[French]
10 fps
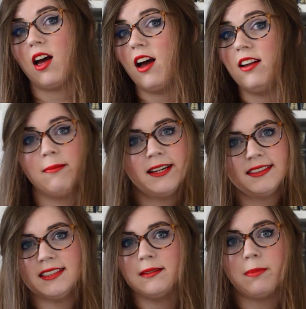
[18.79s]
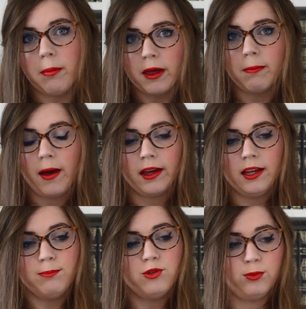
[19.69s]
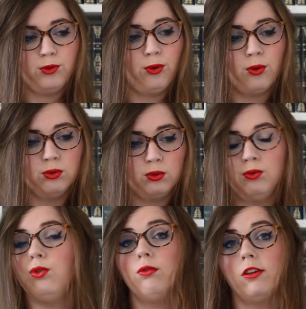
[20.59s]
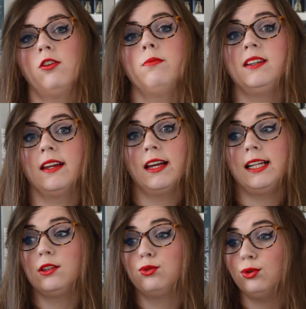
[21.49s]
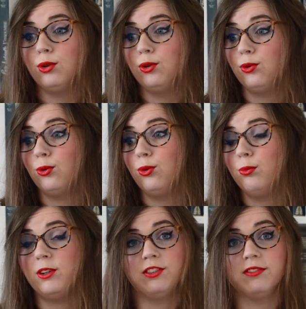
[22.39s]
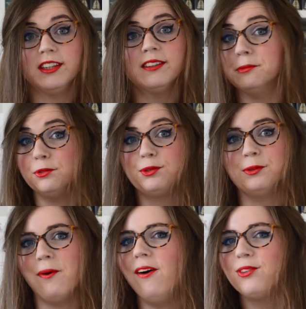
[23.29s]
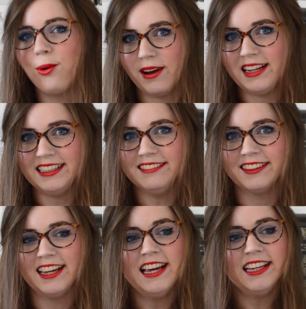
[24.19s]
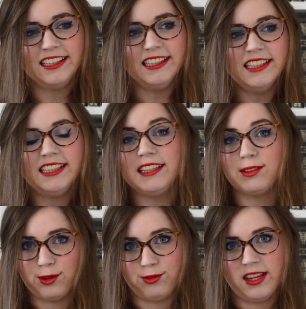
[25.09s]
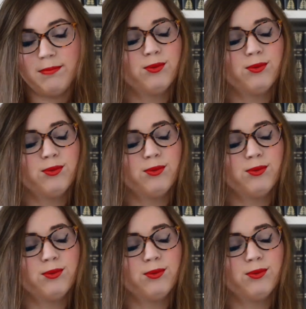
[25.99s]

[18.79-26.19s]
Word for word: À la base, c'était pas préparé, puis je me suis rendu compte en voyant mes dernières lectures que ben, j'avais justement trois livres qui, qui, se rejoignaient,